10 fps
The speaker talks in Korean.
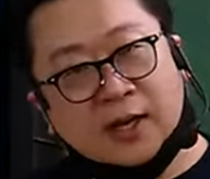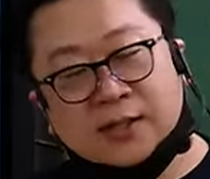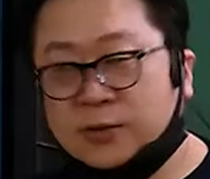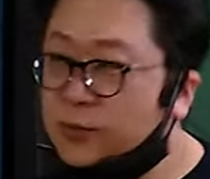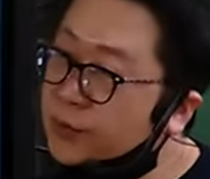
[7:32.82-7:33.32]

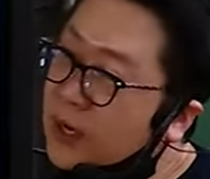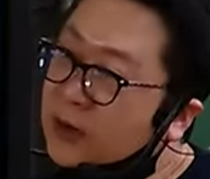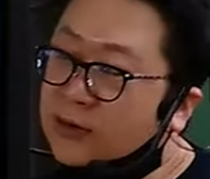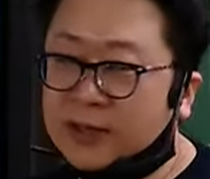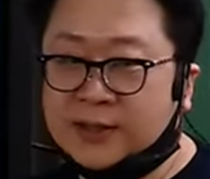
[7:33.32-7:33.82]
이제 좀
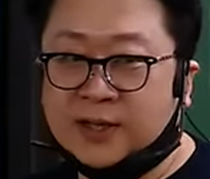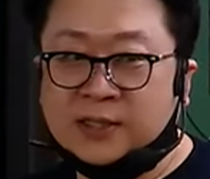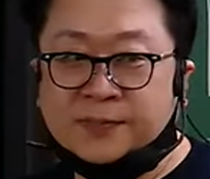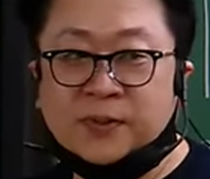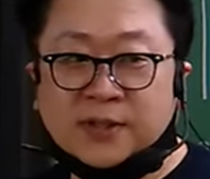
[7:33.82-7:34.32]
알 것 같다
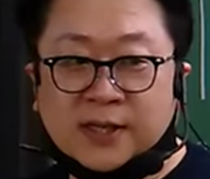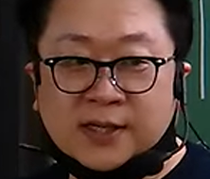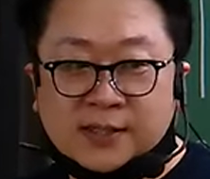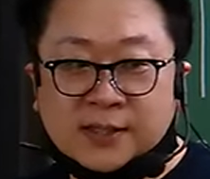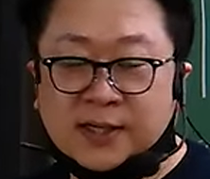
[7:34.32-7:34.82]
싶을 때
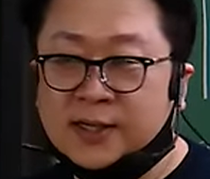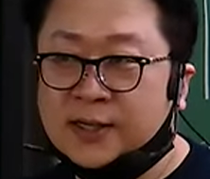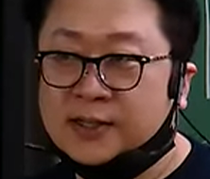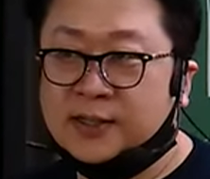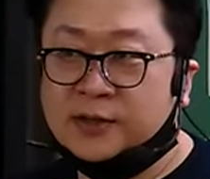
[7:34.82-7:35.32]
이제
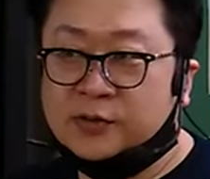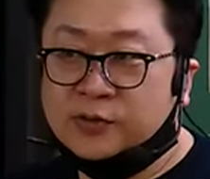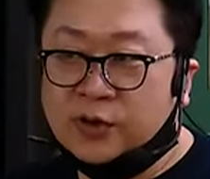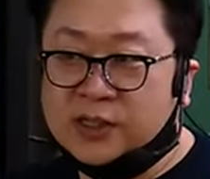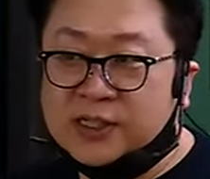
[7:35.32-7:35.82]

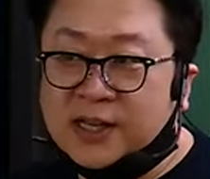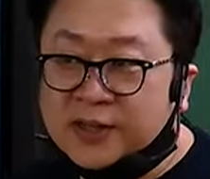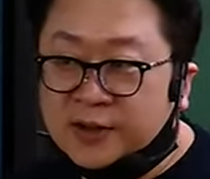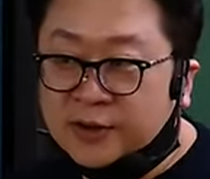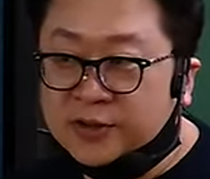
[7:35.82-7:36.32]
6월
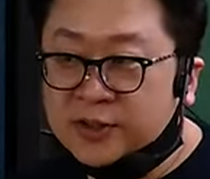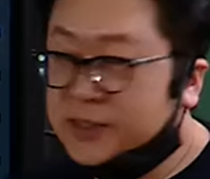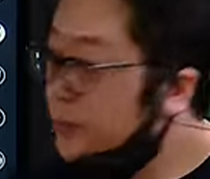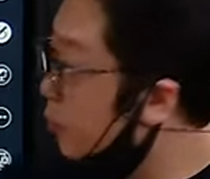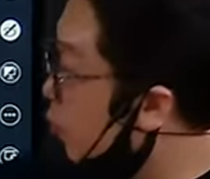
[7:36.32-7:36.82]
지나야 되거든.
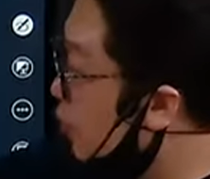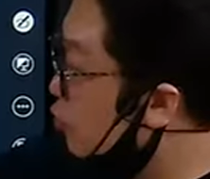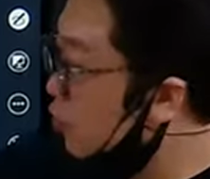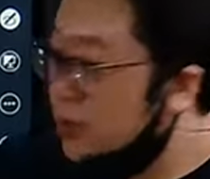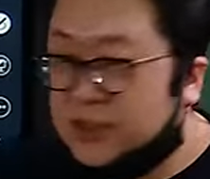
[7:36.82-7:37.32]
지금 5월,
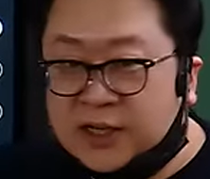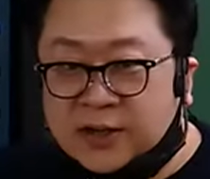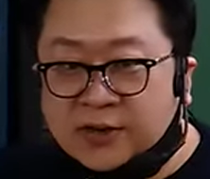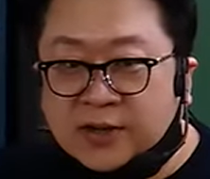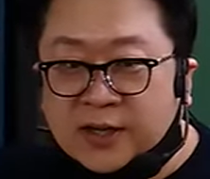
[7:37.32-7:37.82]

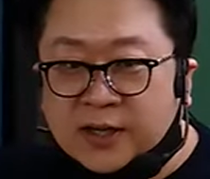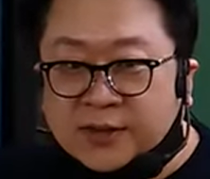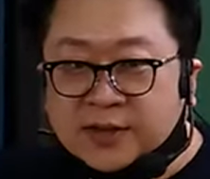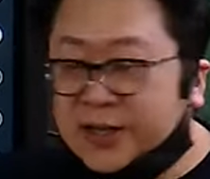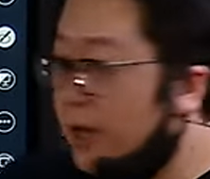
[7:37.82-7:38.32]
6월이잖아요. 그게